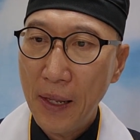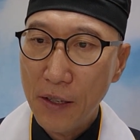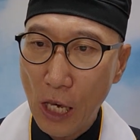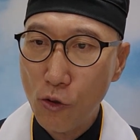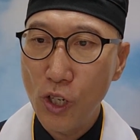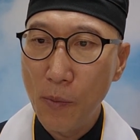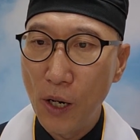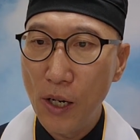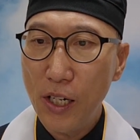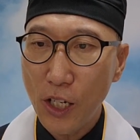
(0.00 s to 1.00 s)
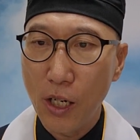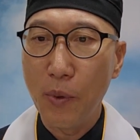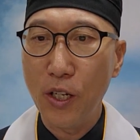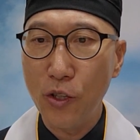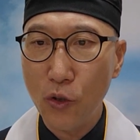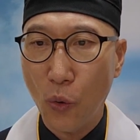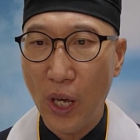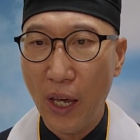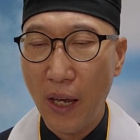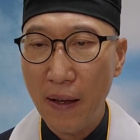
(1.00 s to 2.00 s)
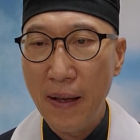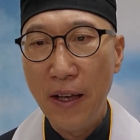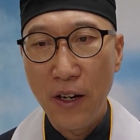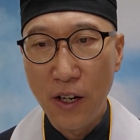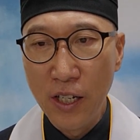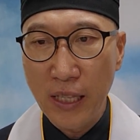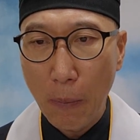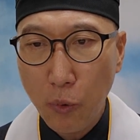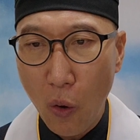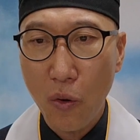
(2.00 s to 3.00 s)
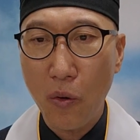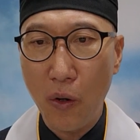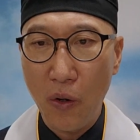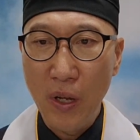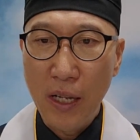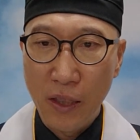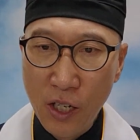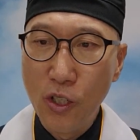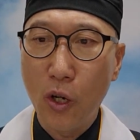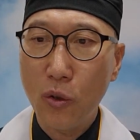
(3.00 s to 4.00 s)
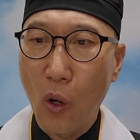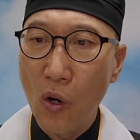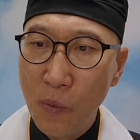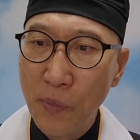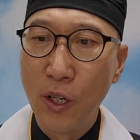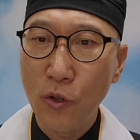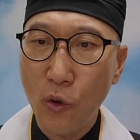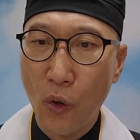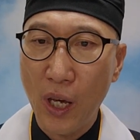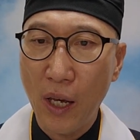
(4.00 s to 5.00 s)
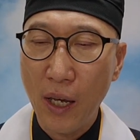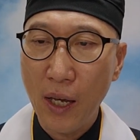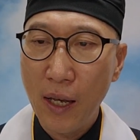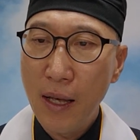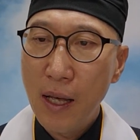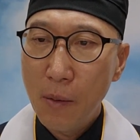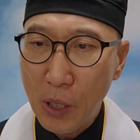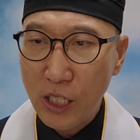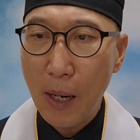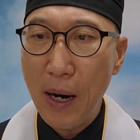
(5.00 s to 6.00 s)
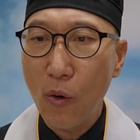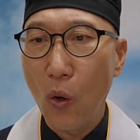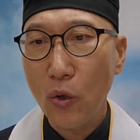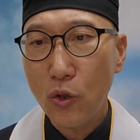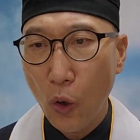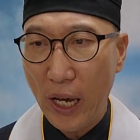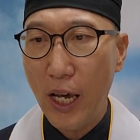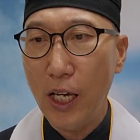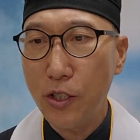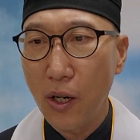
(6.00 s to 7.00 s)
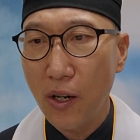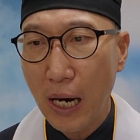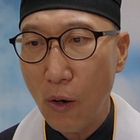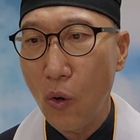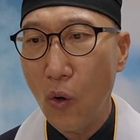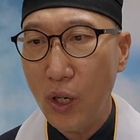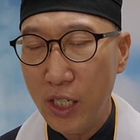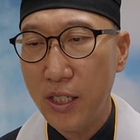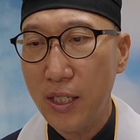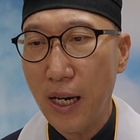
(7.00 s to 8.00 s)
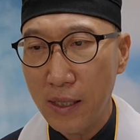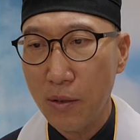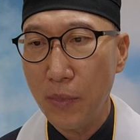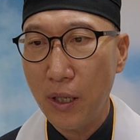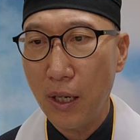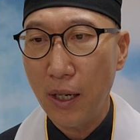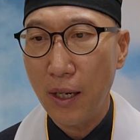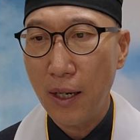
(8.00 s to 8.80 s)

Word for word: 예수님을 잃어버린 교회, 응답도 없고 능력도 없는 교회, 비참하고 초라해져 가고 있지 않습니까?